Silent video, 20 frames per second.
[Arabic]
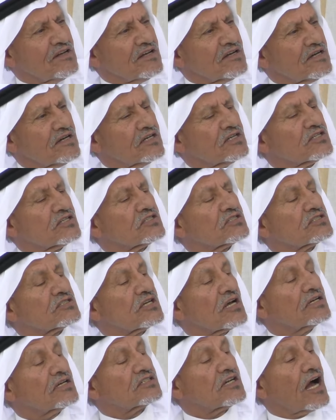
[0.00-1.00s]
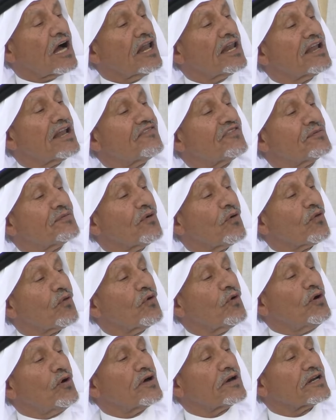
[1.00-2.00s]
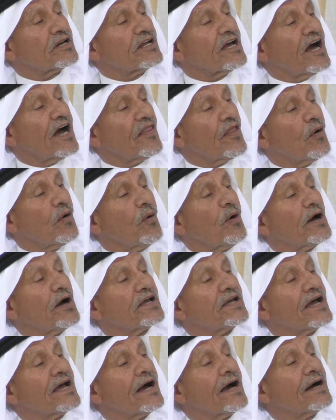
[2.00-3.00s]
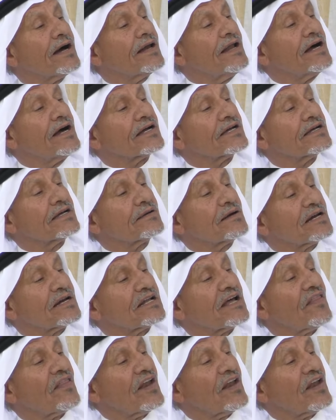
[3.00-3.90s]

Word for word: آه، انشغلنا في موضوع الرياضه وهي الحقيقه الرياضه